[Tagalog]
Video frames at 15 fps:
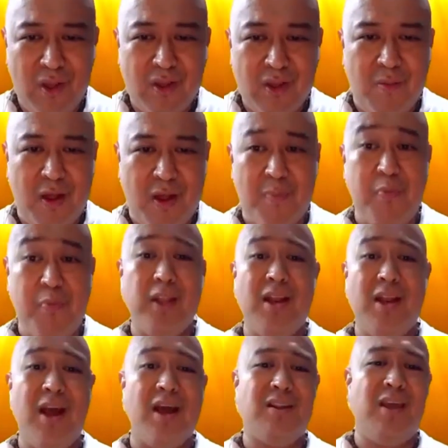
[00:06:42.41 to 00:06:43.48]
Di ba? Na pwede
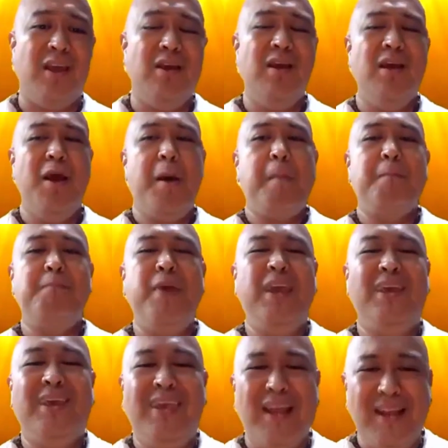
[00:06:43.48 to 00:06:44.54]
nating
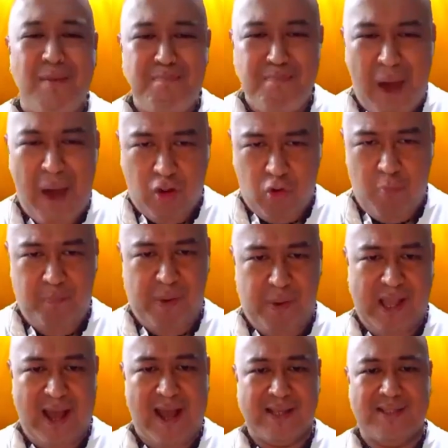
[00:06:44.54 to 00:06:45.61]
bigyan ng bagong
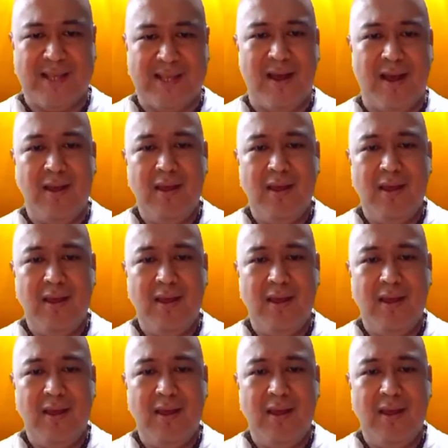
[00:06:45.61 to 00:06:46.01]
pag-asa.